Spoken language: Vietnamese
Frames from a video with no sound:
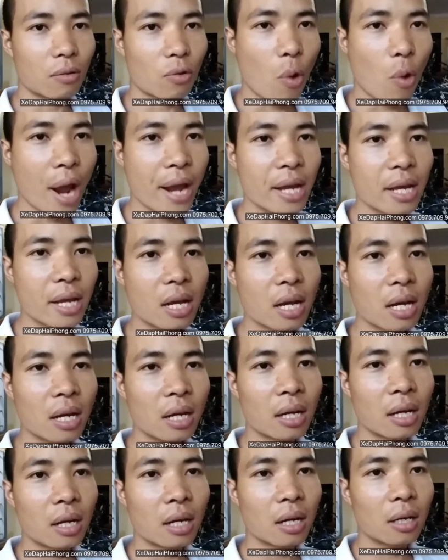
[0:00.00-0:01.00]
quay
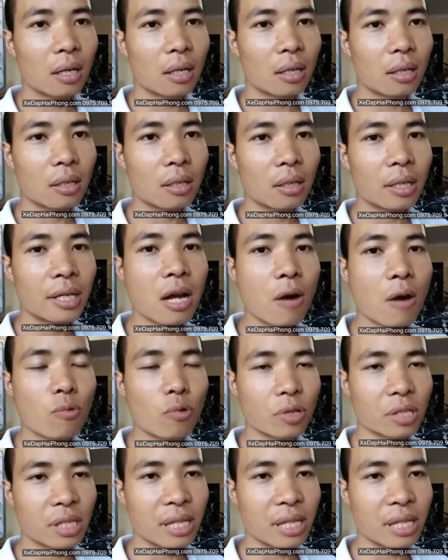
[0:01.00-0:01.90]
uh, ghi đông của